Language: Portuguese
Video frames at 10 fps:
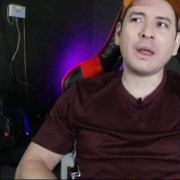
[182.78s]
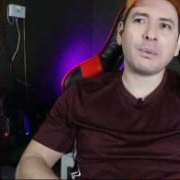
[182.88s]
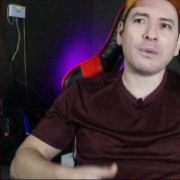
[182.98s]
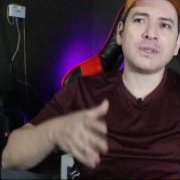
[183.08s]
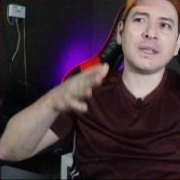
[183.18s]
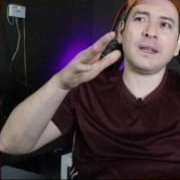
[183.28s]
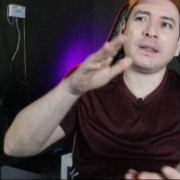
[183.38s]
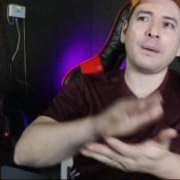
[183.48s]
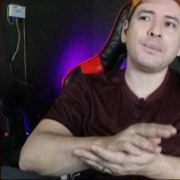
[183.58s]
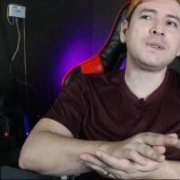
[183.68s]
dá para você
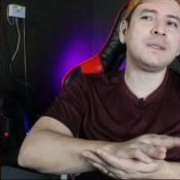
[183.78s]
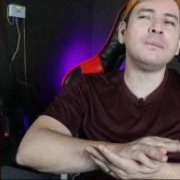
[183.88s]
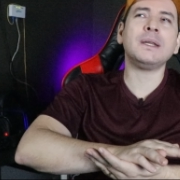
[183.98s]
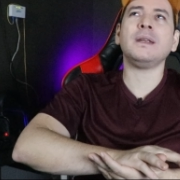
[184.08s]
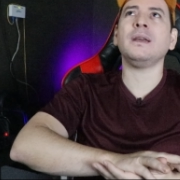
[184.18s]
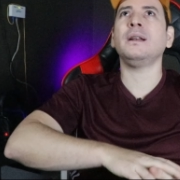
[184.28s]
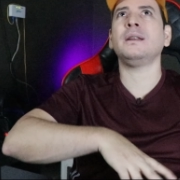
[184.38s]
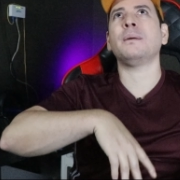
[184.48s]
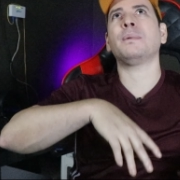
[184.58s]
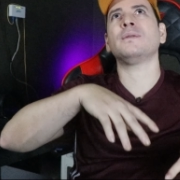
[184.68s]
deitar por cima dele,
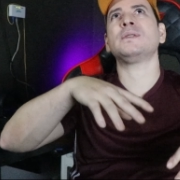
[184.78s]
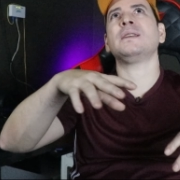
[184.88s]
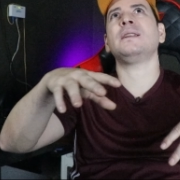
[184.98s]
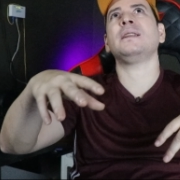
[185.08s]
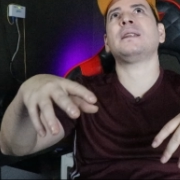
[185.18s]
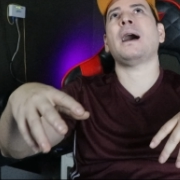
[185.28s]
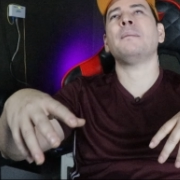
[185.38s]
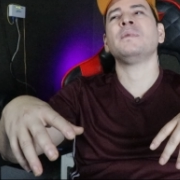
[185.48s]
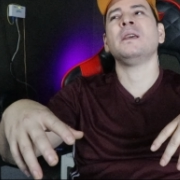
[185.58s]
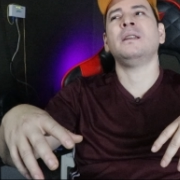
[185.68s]
dá para você
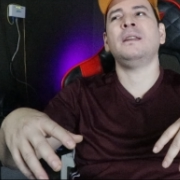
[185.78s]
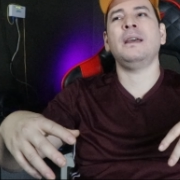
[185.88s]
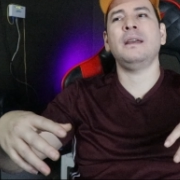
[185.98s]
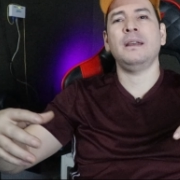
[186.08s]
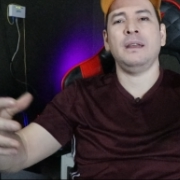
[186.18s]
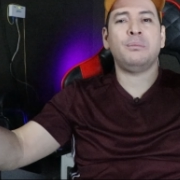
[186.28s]
deitar, né?